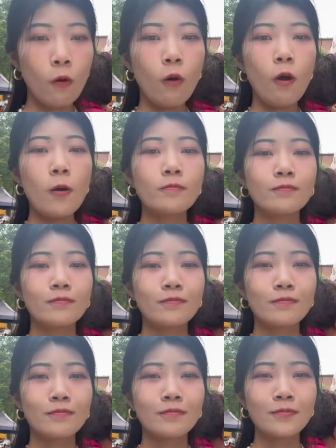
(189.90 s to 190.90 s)
哇，
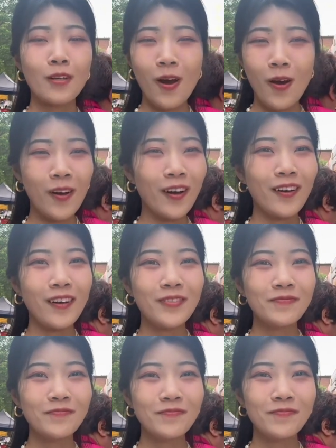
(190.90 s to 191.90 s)
好喝，
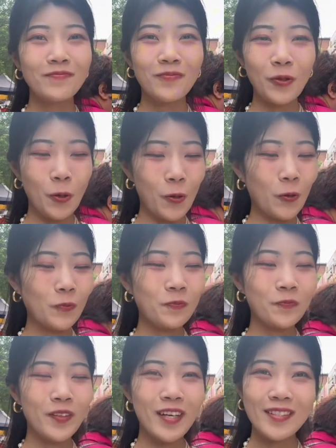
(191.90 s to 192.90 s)
浓，
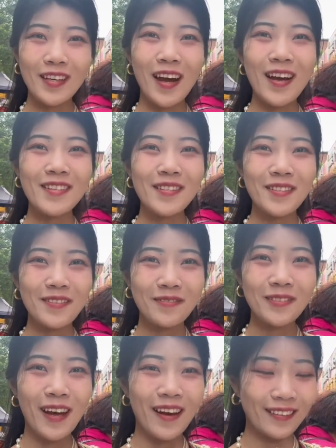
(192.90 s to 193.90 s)
而且还是
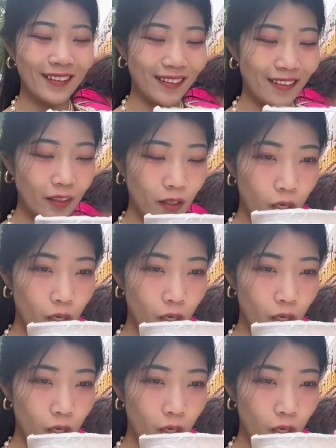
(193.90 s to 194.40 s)
无糖的。